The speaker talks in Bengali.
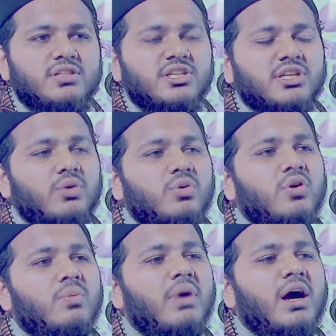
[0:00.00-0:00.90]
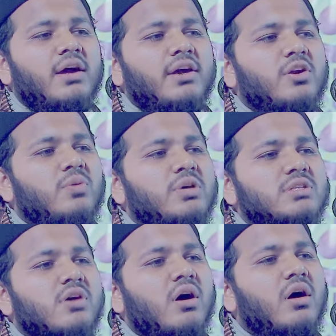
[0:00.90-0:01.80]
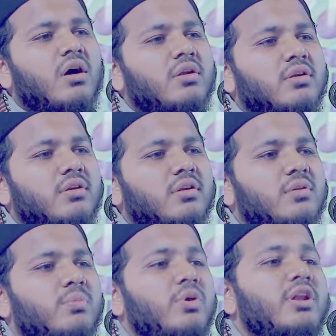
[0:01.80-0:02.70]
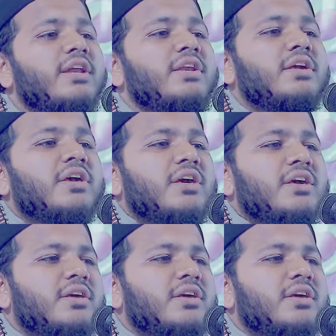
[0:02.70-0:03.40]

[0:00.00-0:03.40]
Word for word: যেটা হলো মাহে রমাজান বলেন কি